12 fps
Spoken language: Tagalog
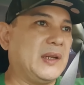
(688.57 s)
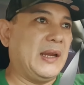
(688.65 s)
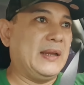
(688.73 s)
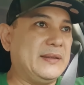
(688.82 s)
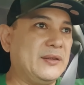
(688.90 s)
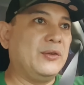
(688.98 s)

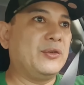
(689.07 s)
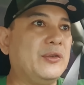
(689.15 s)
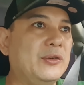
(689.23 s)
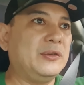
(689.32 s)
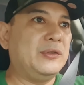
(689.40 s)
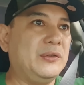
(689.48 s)
Kaya
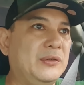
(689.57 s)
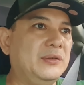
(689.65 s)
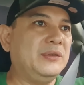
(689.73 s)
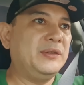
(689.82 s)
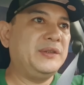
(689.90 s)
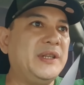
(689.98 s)
siguro
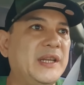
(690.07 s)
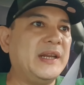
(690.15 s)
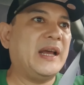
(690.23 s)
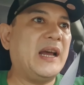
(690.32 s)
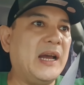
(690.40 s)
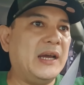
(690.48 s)
hindi
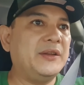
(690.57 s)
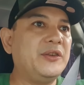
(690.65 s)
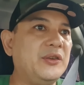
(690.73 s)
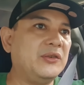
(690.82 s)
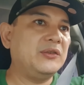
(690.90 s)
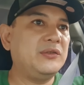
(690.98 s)
na ano
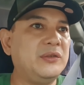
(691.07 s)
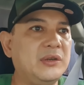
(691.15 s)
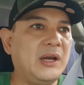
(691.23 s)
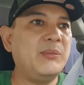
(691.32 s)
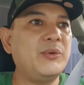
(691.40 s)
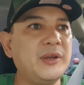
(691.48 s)
yung
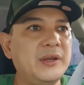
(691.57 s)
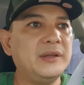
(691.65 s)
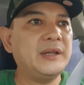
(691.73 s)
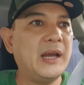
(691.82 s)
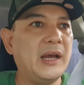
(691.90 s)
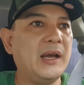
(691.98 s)
amoy
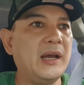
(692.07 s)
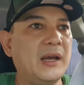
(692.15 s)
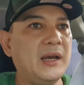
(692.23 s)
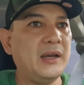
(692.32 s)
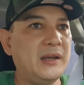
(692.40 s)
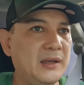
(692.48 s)
na